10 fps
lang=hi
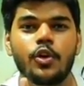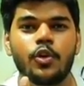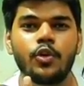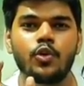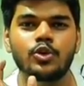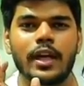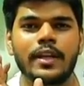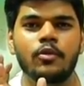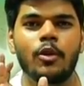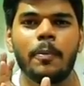क्योंकि उस
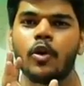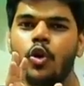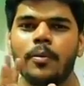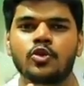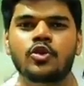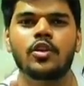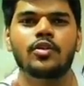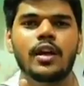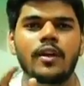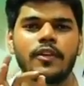आइटम के ऊपर कोई भरोसा
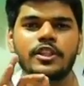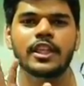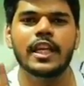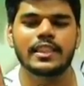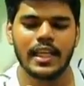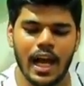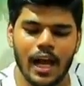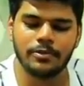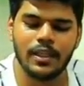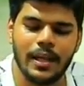नहीं होता कि फिनिशिंग कैसी है
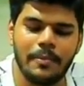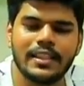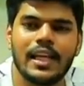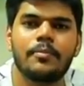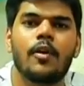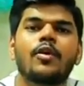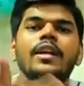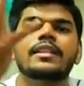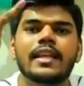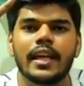आप सिलाई पे ऐसा हाथ
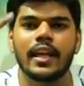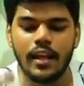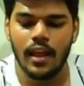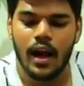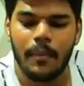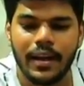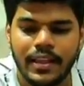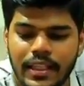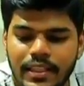मारोगे निकल जाएगी निकल जाएगी हमारी